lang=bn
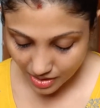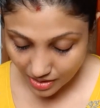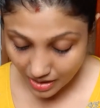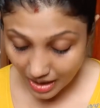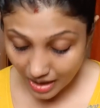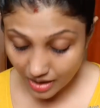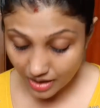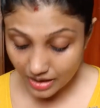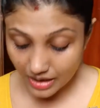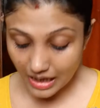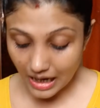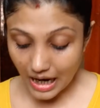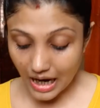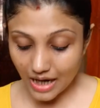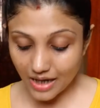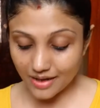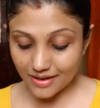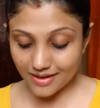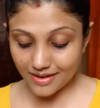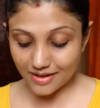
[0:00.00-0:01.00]
লাগলে
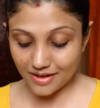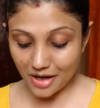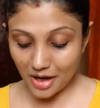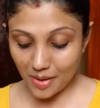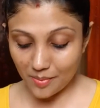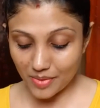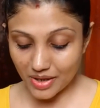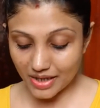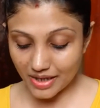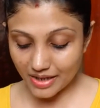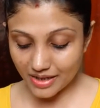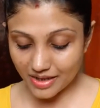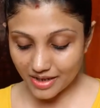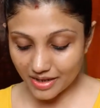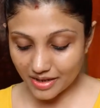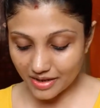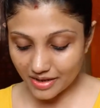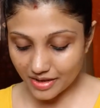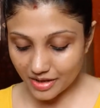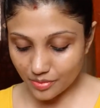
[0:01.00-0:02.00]
আর আমার
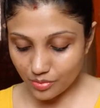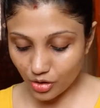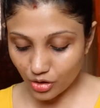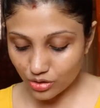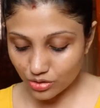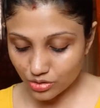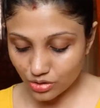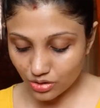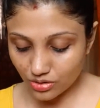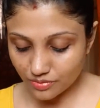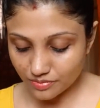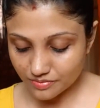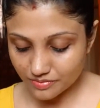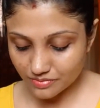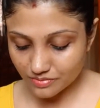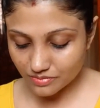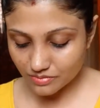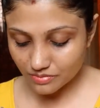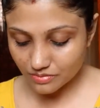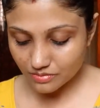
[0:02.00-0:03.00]
এইখানে কি বলো তো
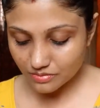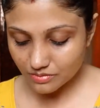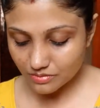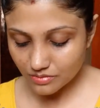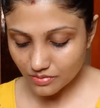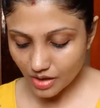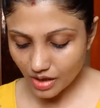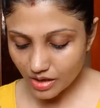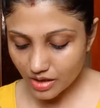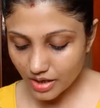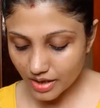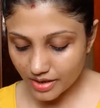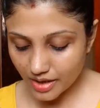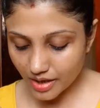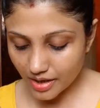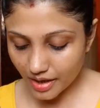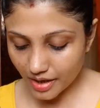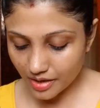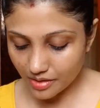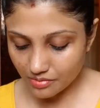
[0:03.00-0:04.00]
ইয়েটা
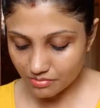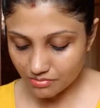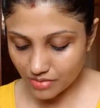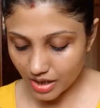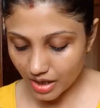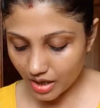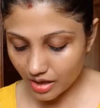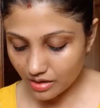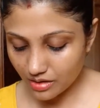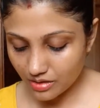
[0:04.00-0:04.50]
নেই মানে